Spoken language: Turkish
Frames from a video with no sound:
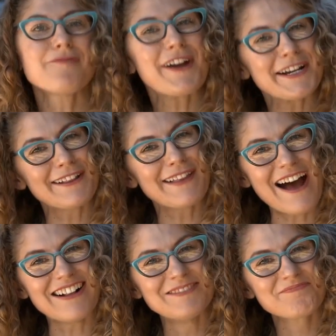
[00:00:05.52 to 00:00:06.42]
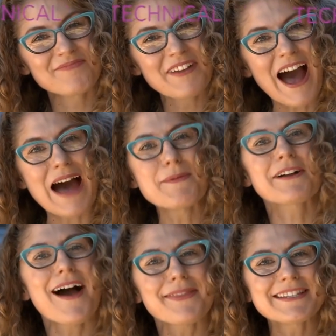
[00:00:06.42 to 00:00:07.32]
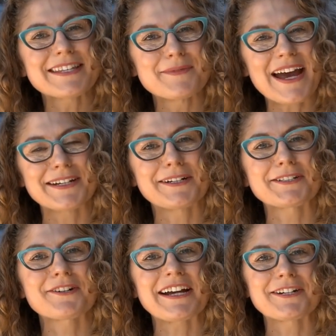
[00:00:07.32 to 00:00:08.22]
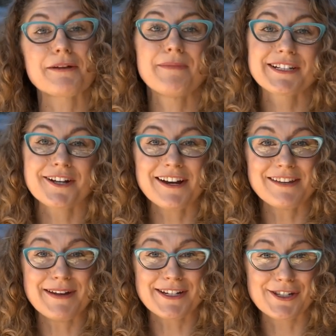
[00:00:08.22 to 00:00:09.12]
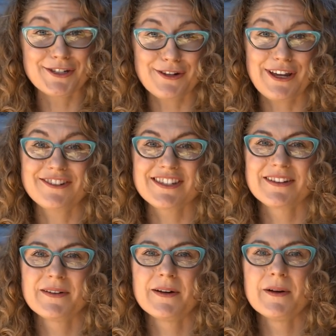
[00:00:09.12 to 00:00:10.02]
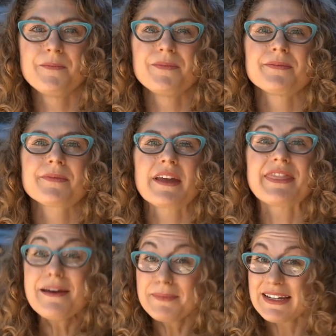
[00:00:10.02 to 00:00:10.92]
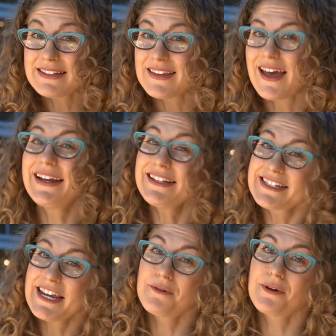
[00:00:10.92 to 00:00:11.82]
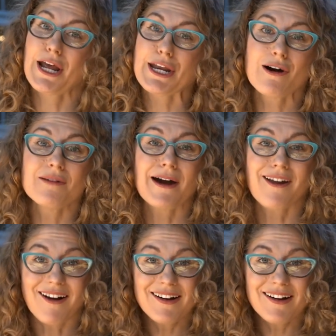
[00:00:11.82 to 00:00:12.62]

ben Frank Lau. Pixar'da giysilerden ve simülasyondan sorumlu teknik yönetim olarak çalışıyorum. Bu şu anlama geliyor. Sanat ve